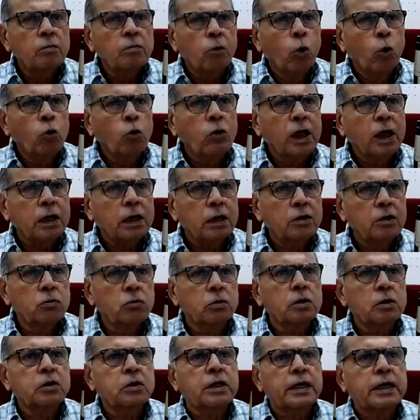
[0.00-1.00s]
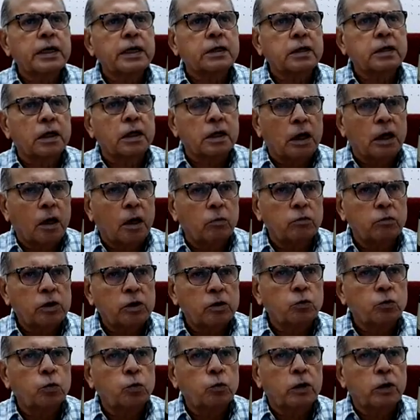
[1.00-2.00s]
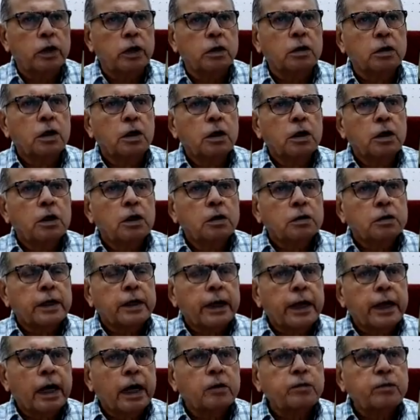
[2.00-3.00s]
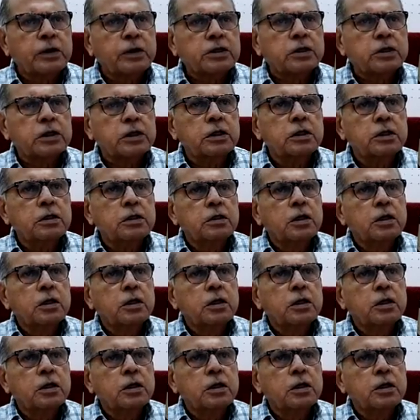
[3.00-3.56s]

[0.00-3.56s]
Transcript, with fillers: ময়ূরাক্ষী নদীর ধারে একটা গ্রাম বীরভূমে তার একপাশে